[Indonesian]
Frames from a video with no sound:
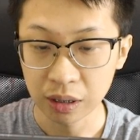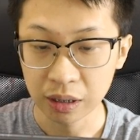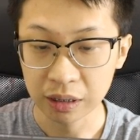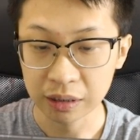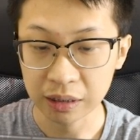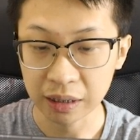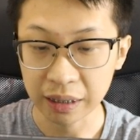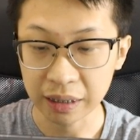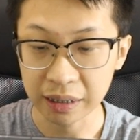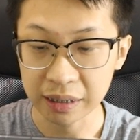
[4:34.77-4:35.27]

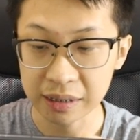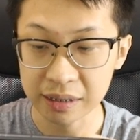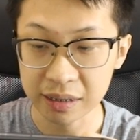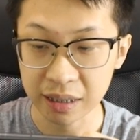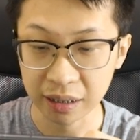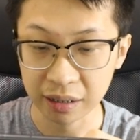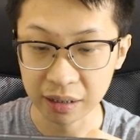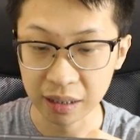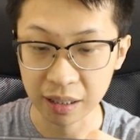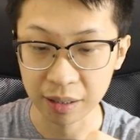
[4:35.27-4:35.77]
Kita naikin
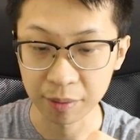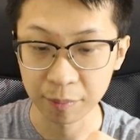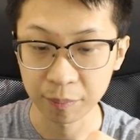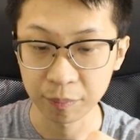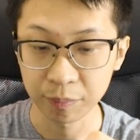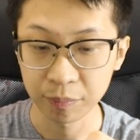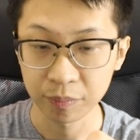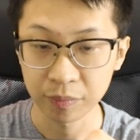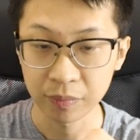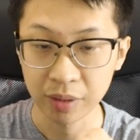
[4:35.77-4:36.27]
insight-nya.
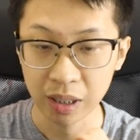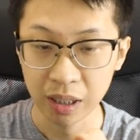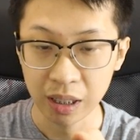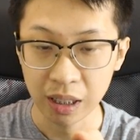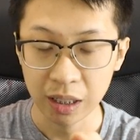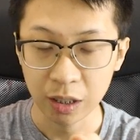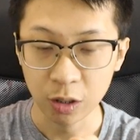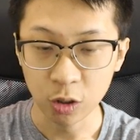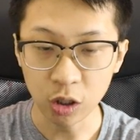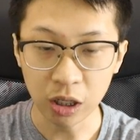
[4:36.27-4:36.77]

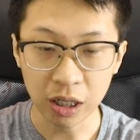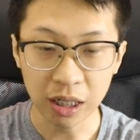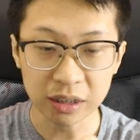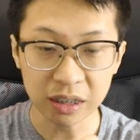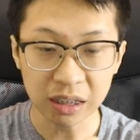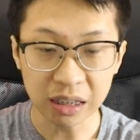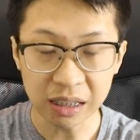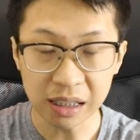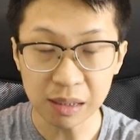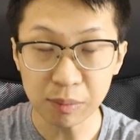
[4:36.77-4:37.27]
Kalau gardenernya